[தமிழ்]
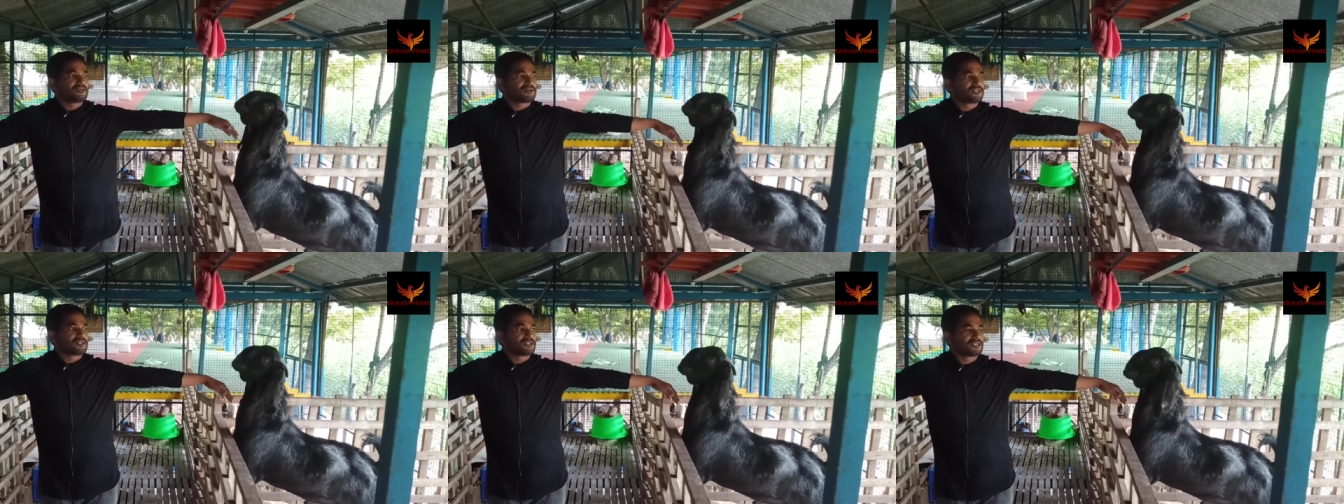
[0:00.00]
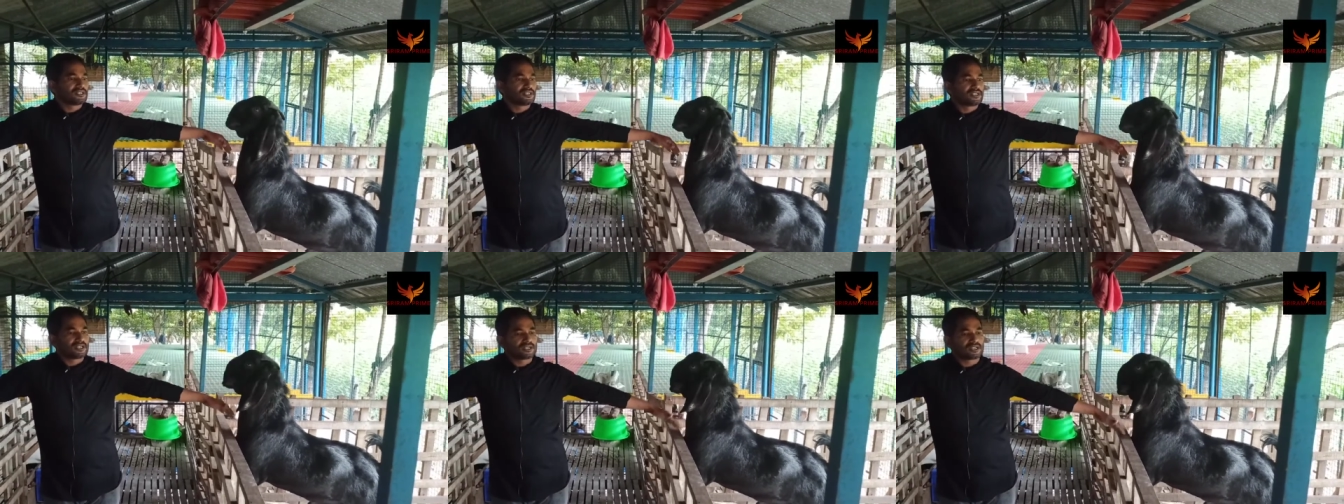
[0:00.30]
ஆல்ரெடி
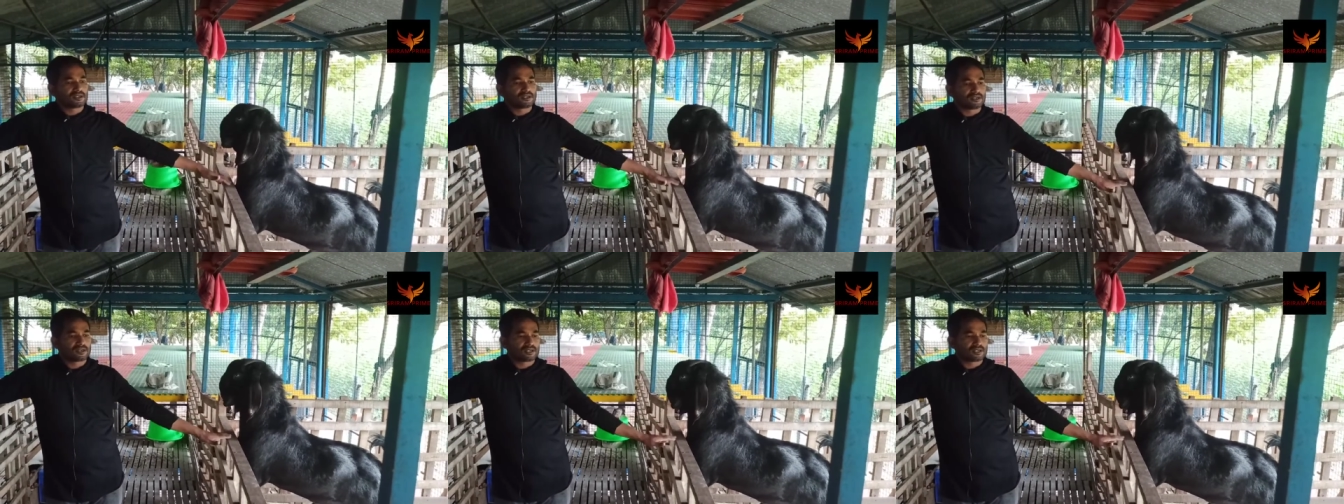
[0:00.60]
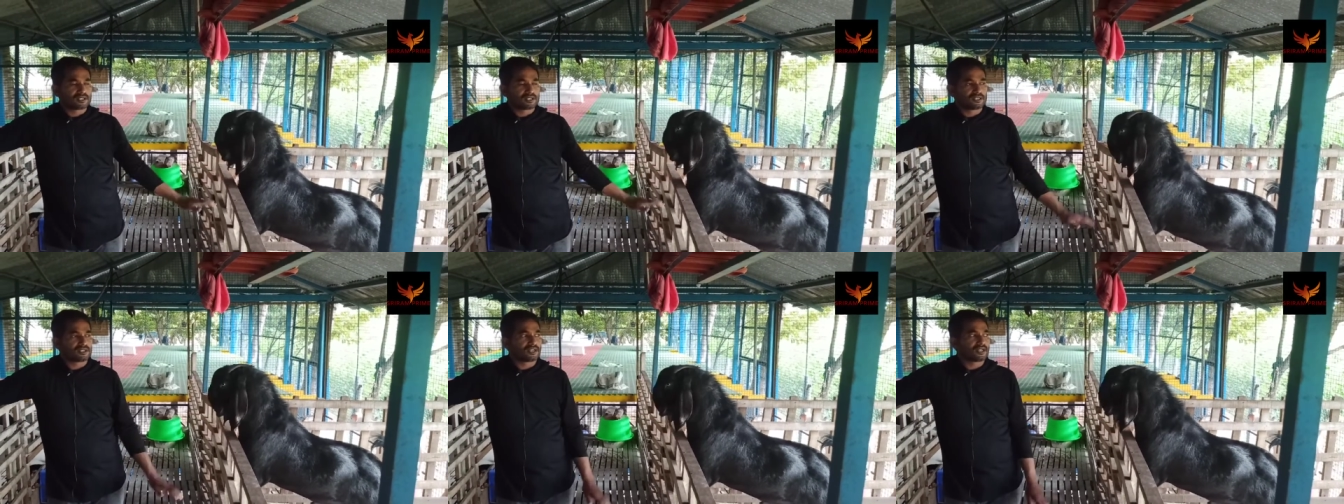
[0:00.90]
வந்து இது
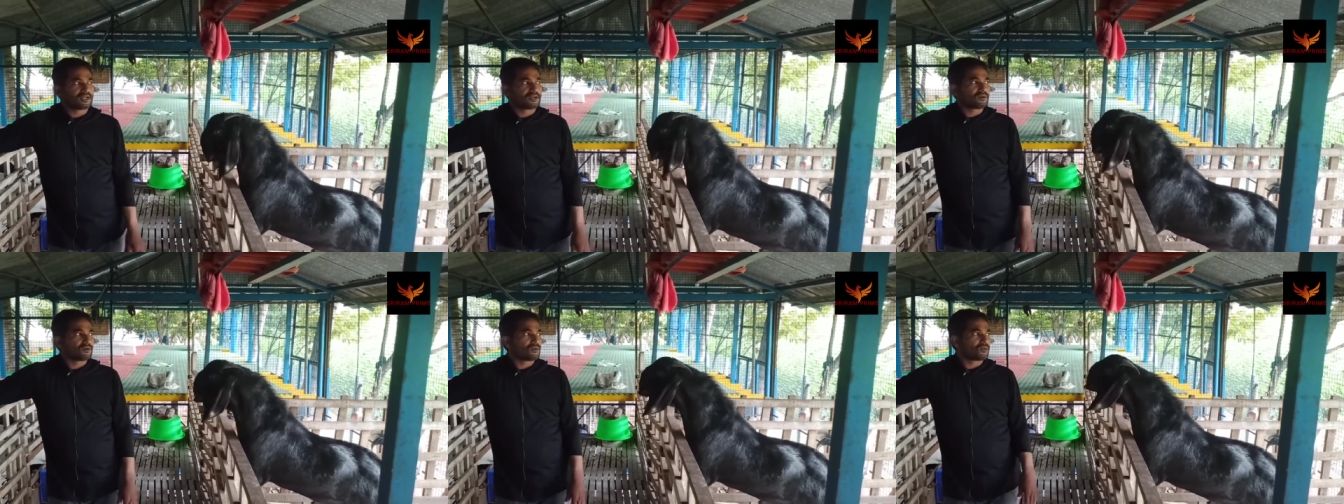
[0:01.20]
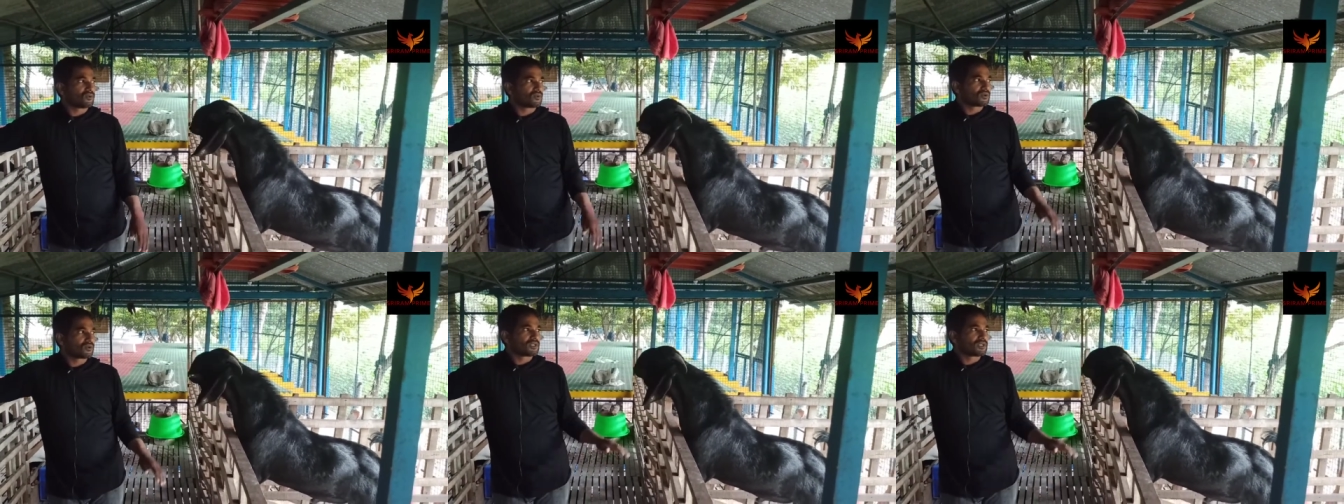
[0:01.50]
என்ன
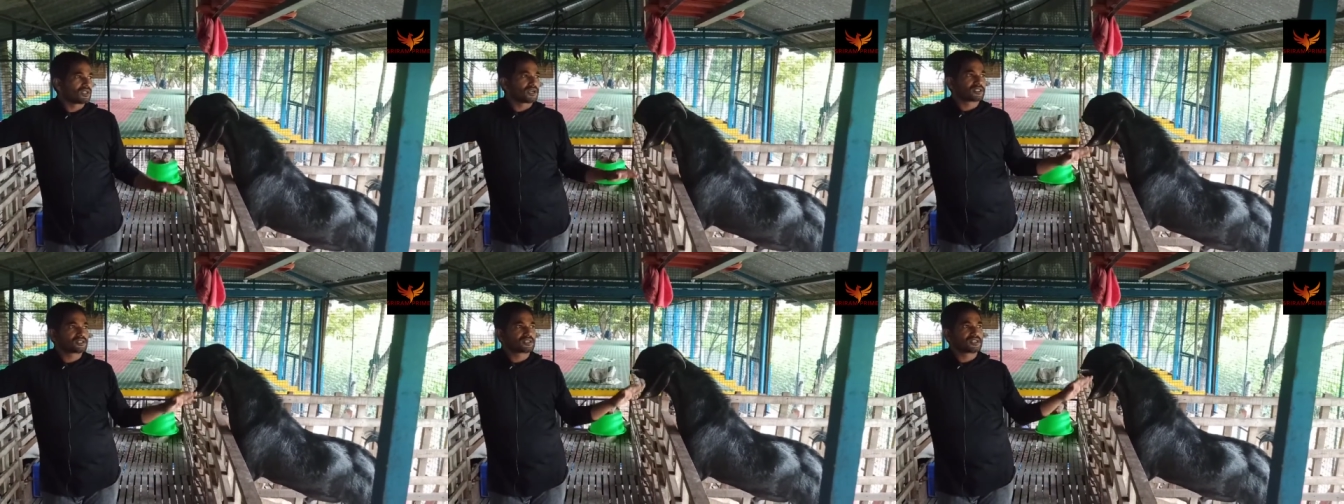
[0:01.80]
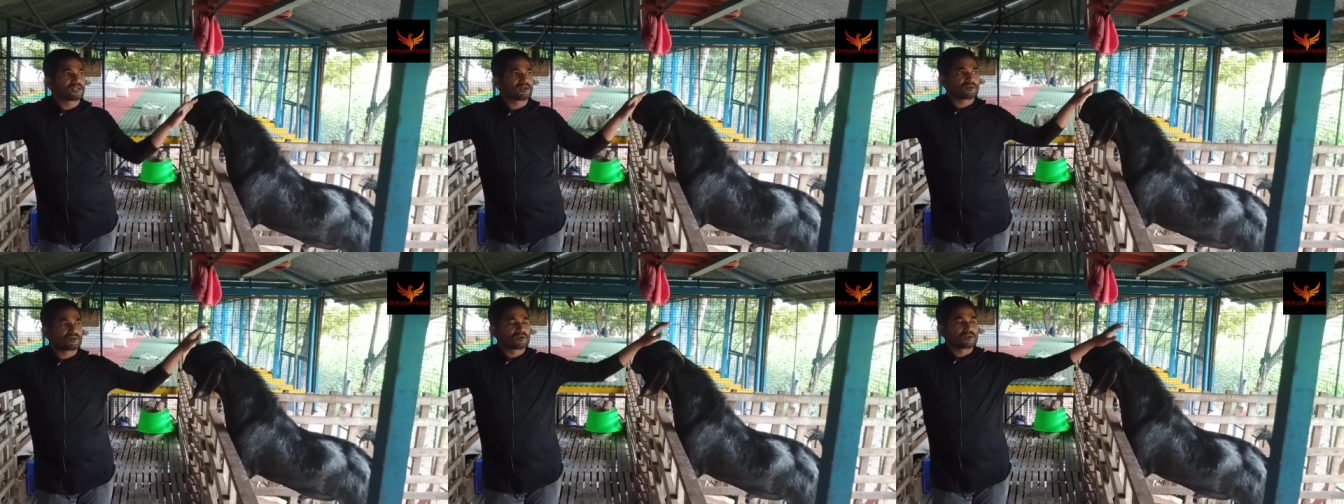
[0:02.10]
இதுனா ஒரு
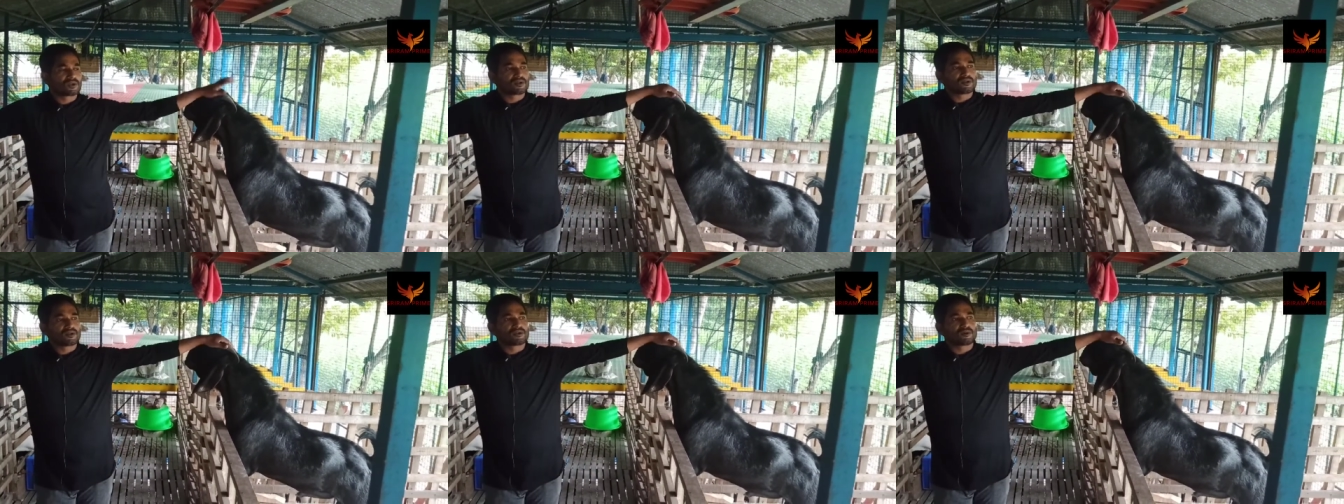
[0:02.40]
இனத்துல